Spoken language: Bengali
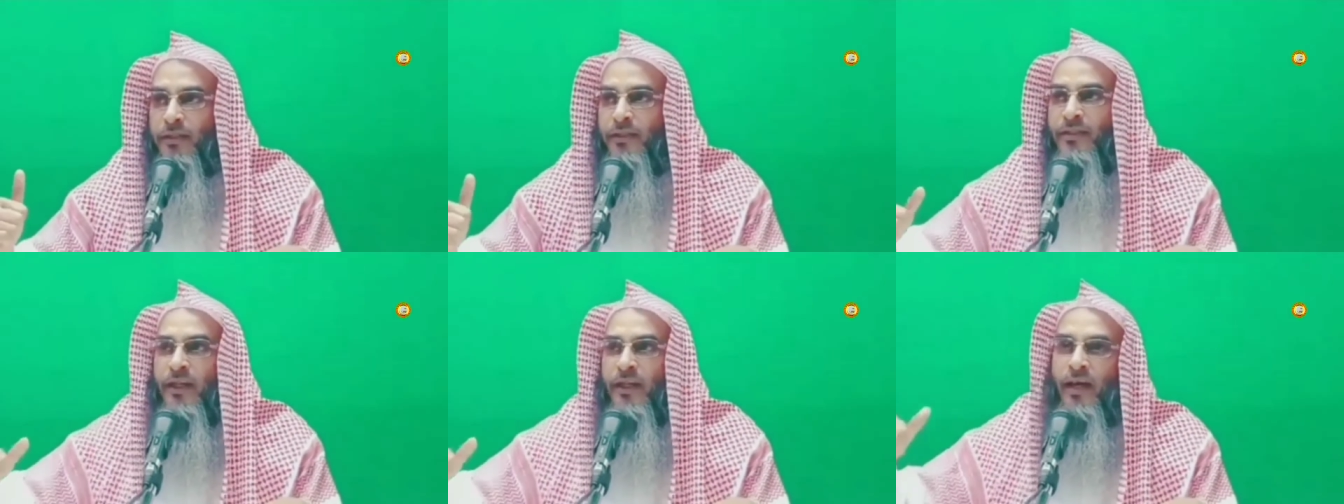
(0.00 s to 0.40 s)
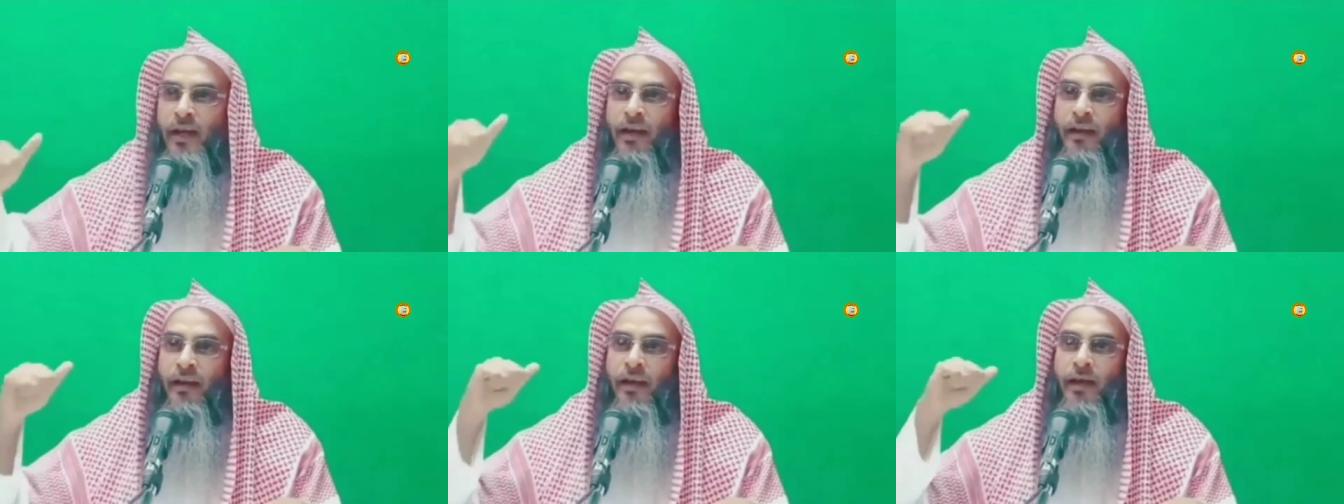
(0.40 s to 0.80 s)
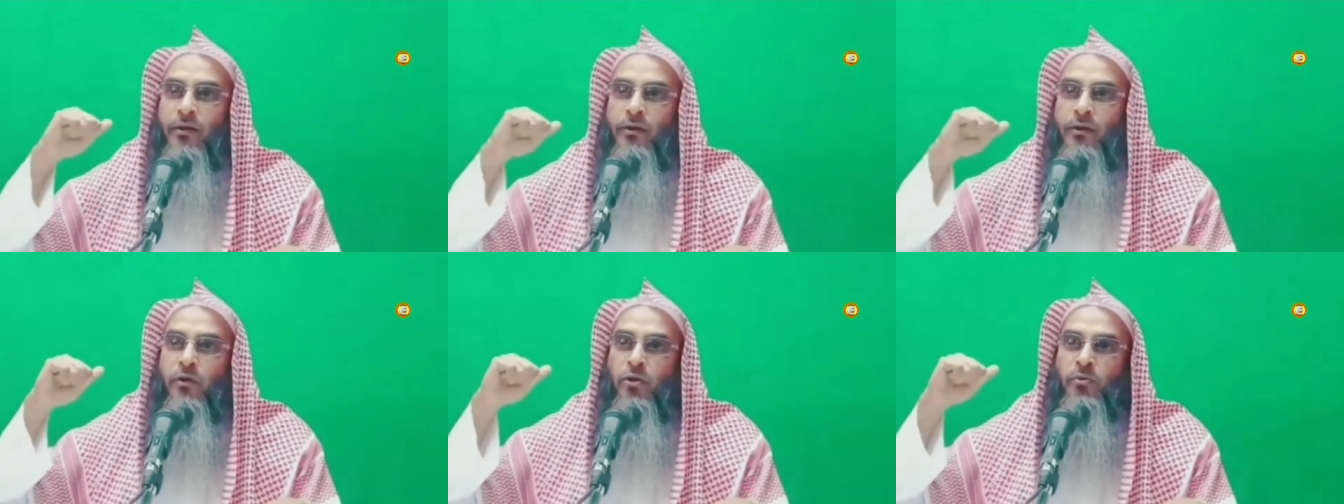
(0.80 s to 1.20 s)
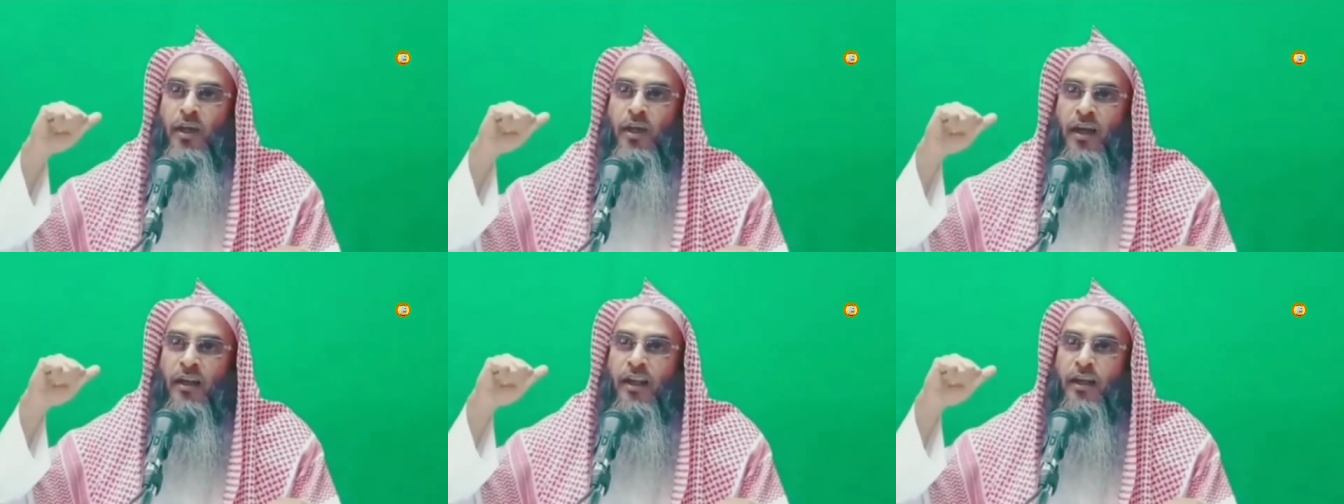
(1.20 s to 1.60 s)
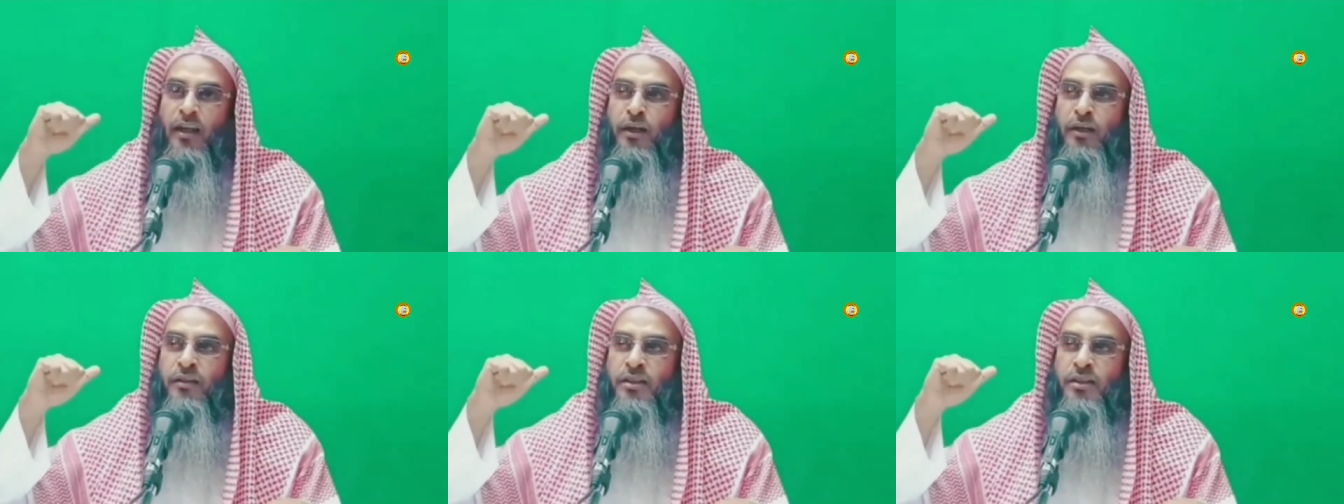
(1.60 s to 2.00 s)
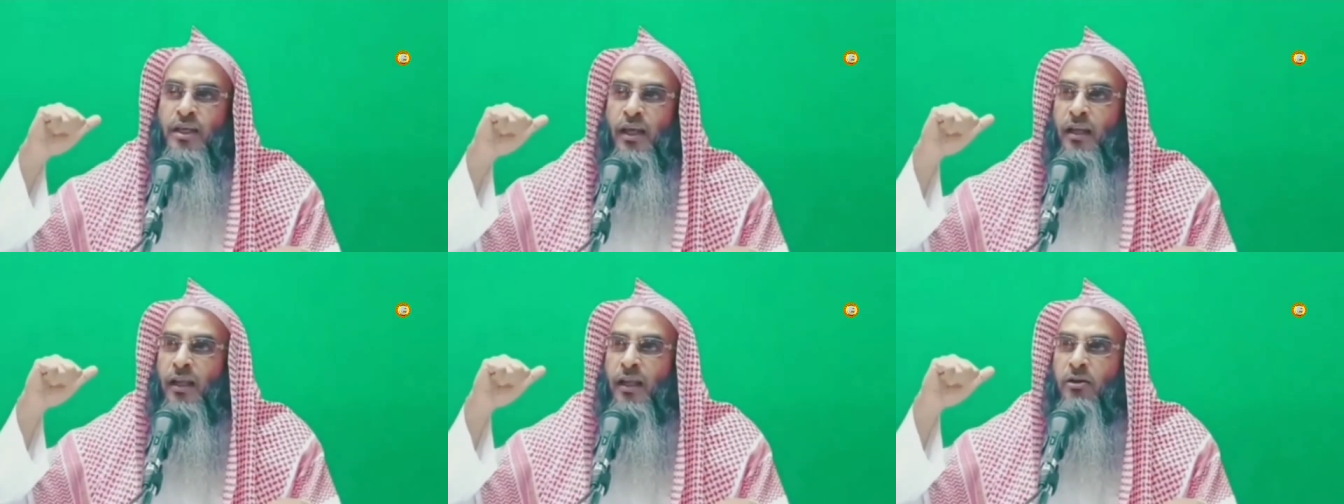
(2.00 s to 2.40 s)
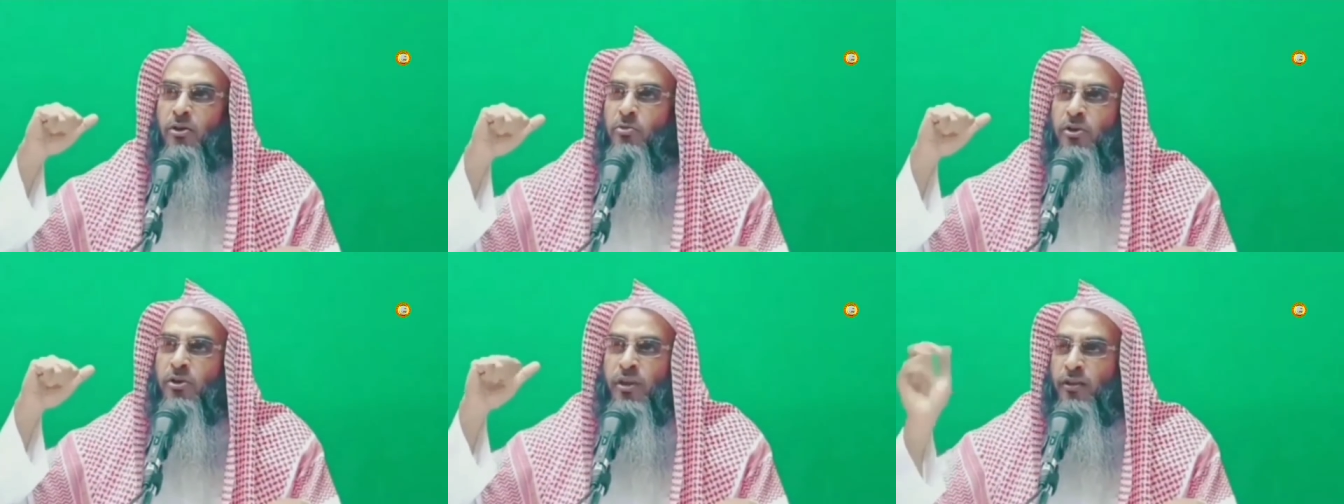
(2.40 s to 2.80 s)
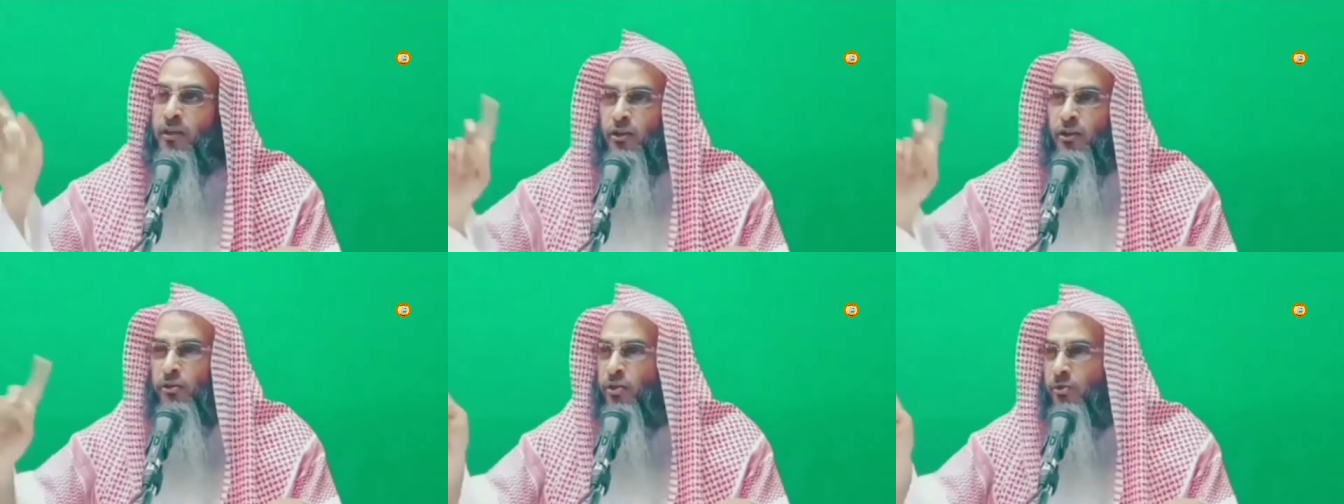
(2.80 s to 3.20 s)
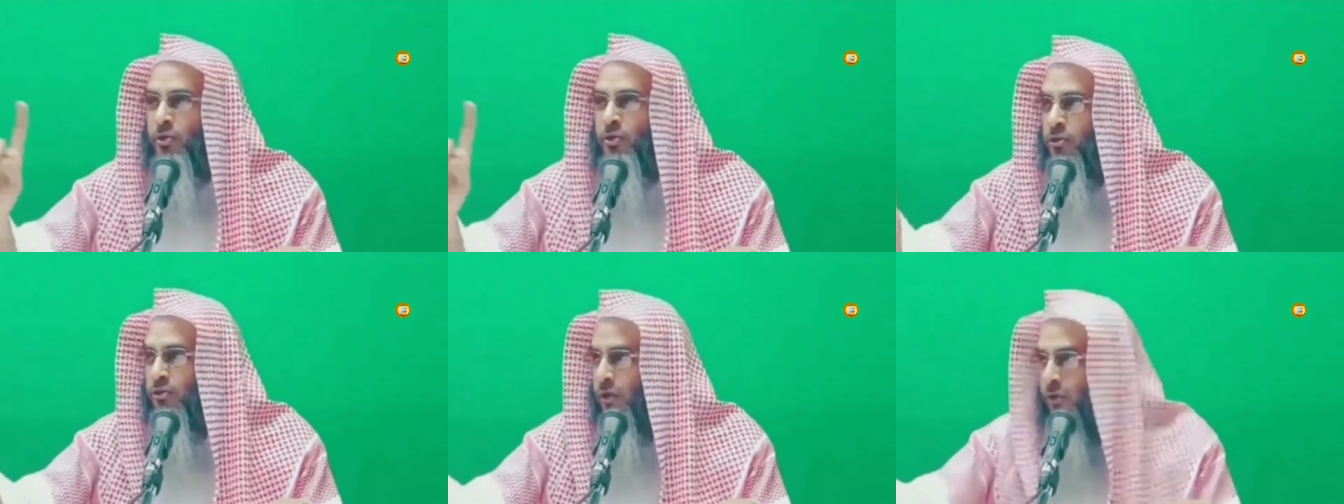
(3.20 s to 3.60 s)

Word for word: যেটা আল্লাহর হুকুমে আল্লাহ নির্দেশে আল্লাহর ক্ষমতা দিন নবী রসুলের